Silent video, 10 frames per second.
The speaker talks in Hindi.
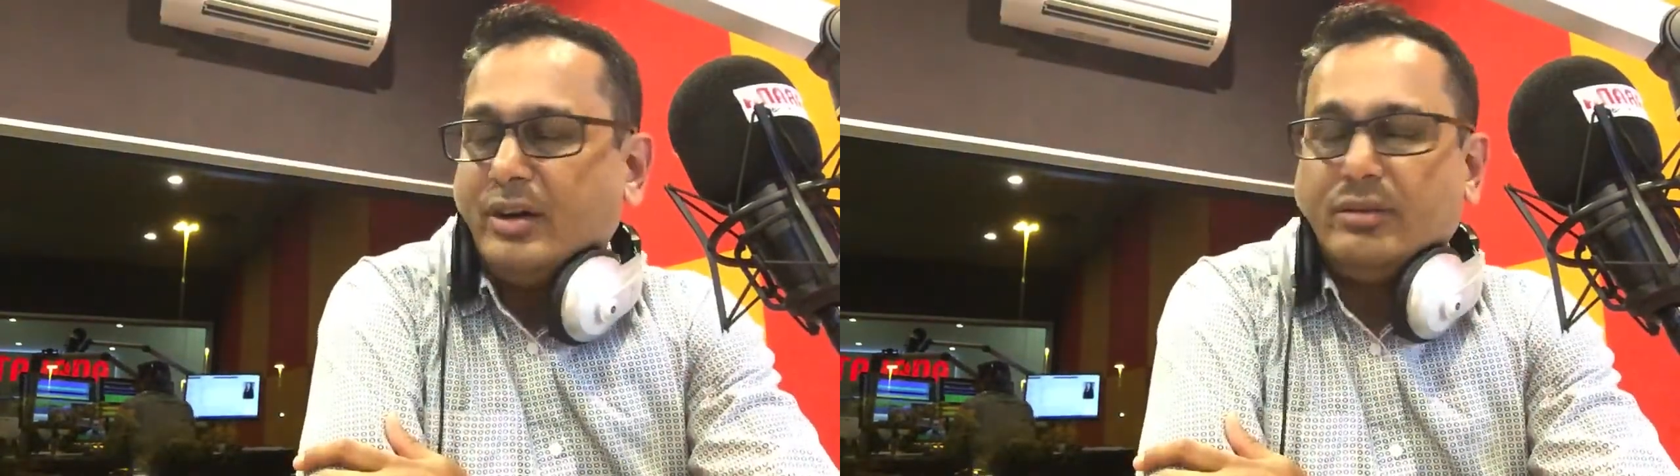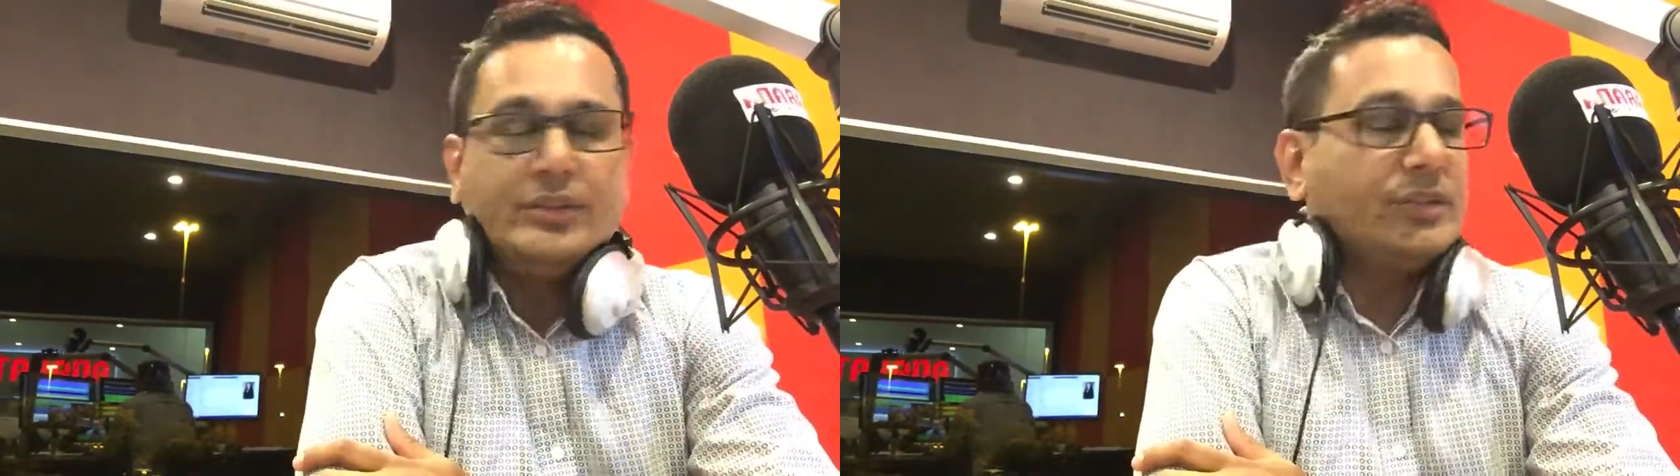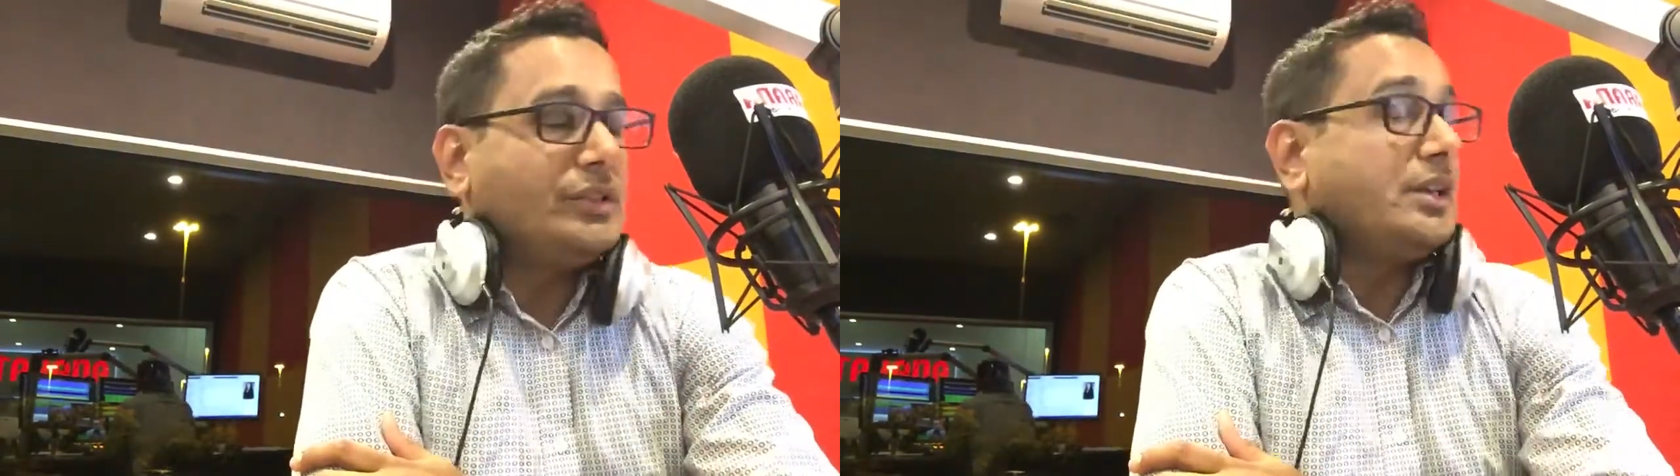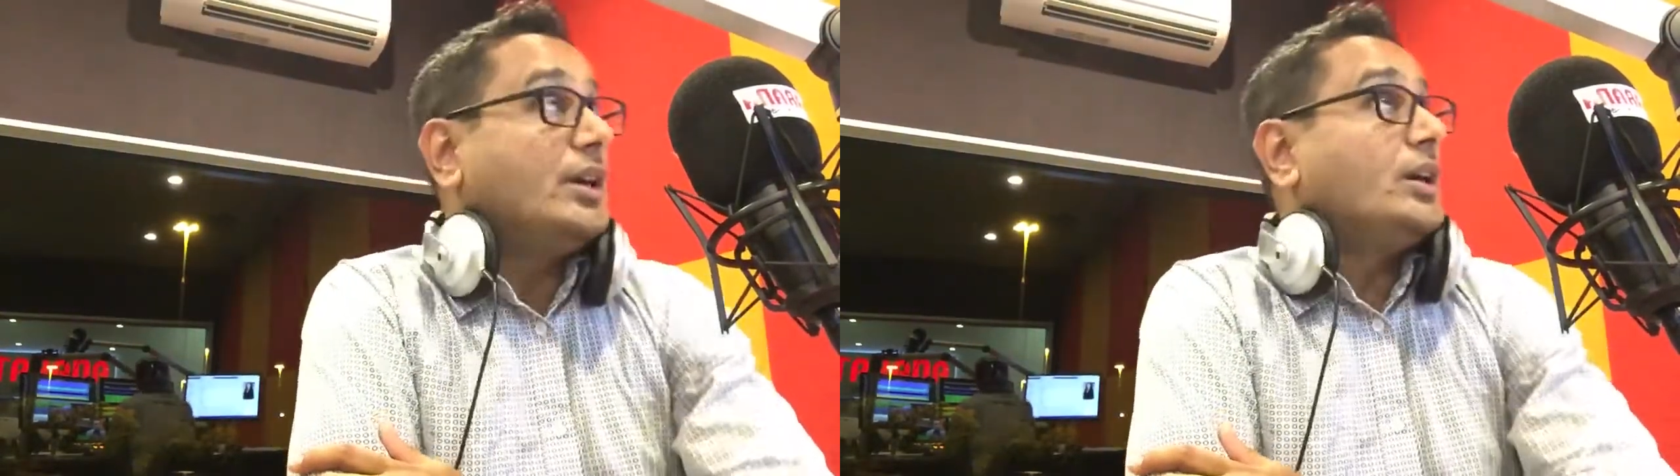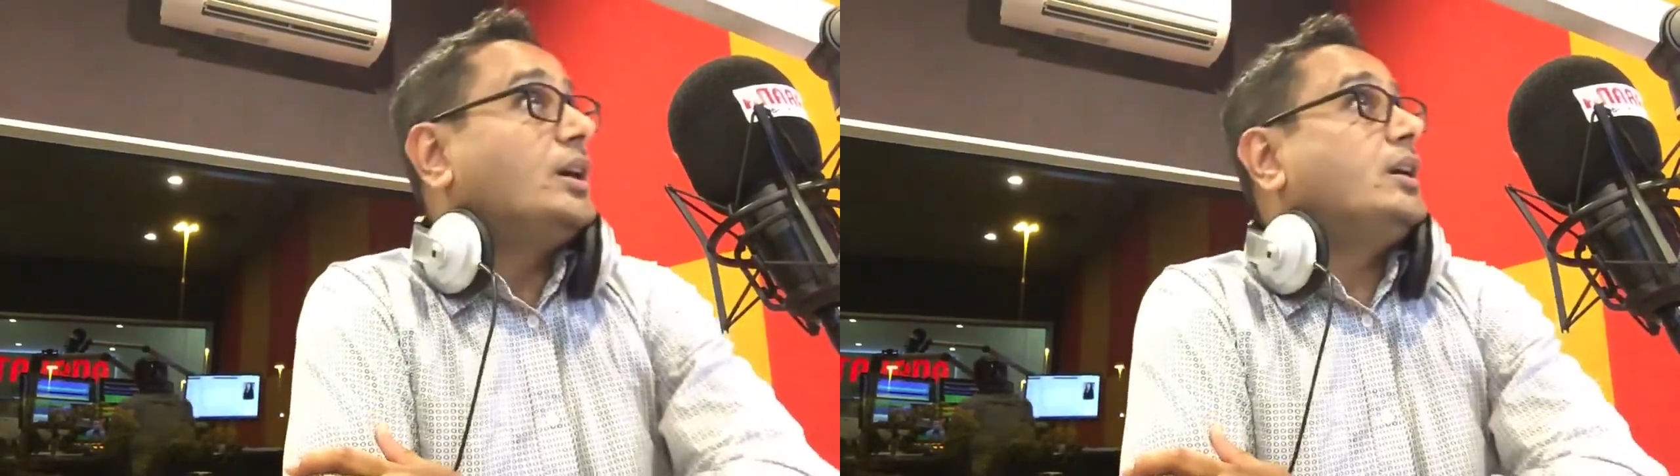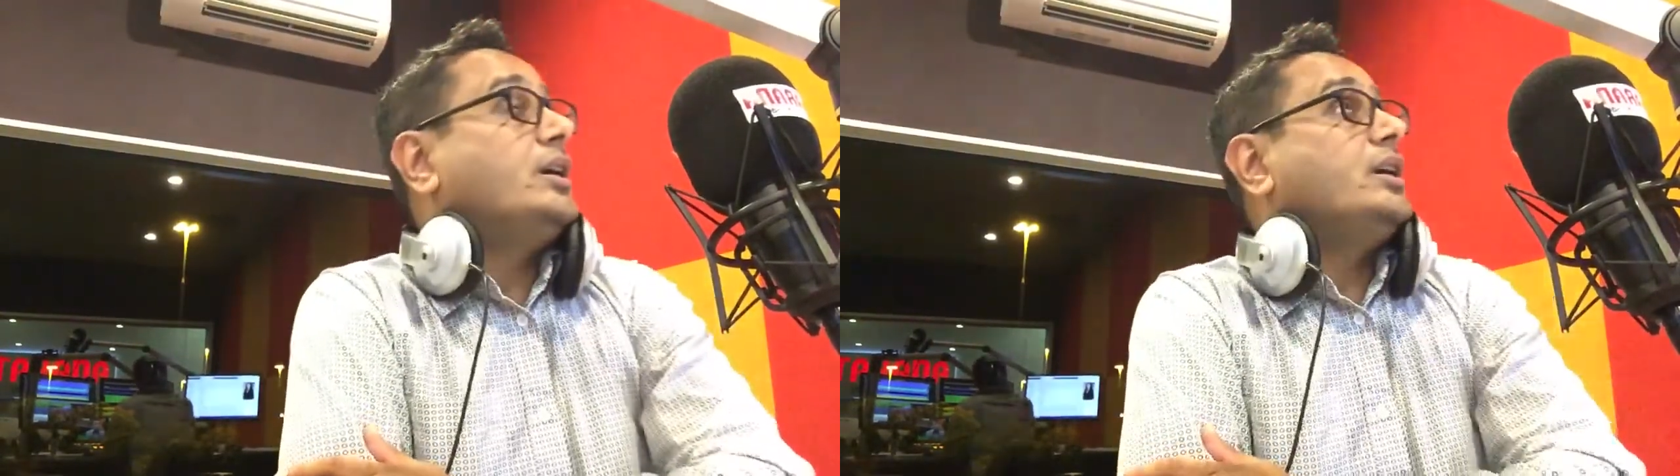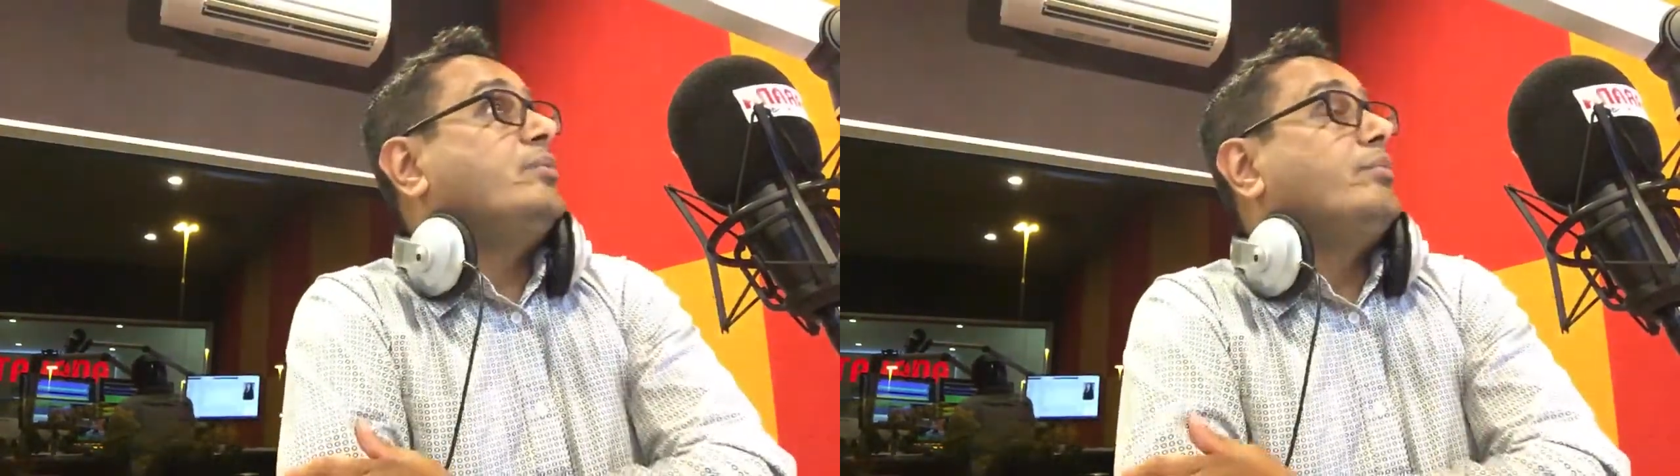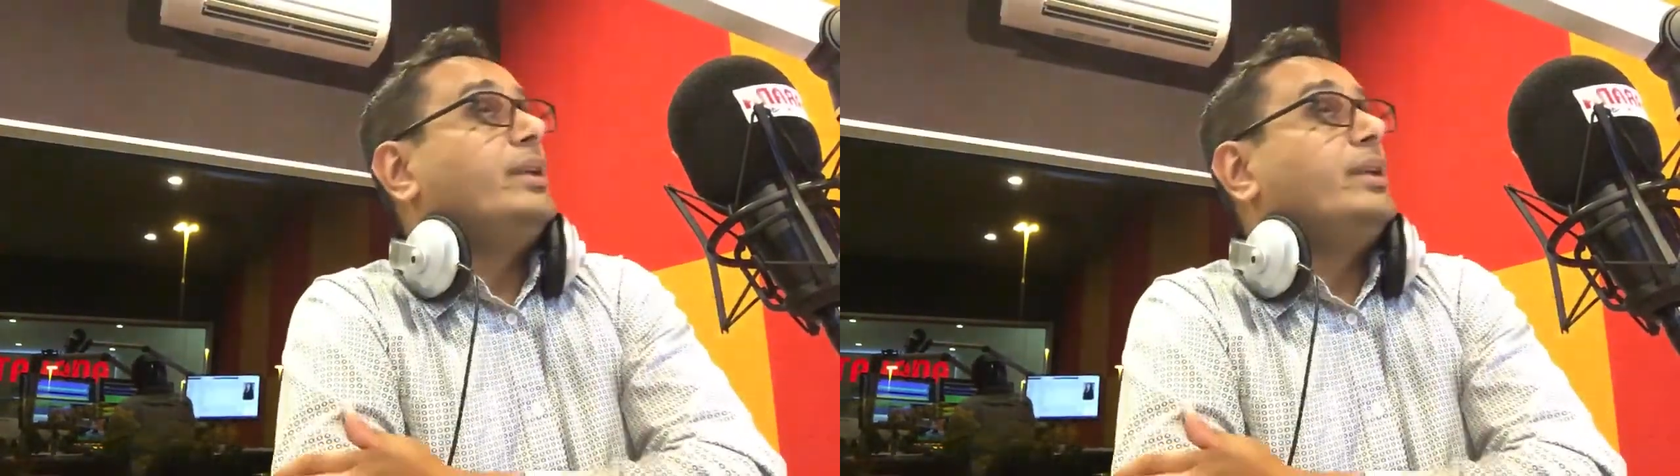अवार्ड्स इन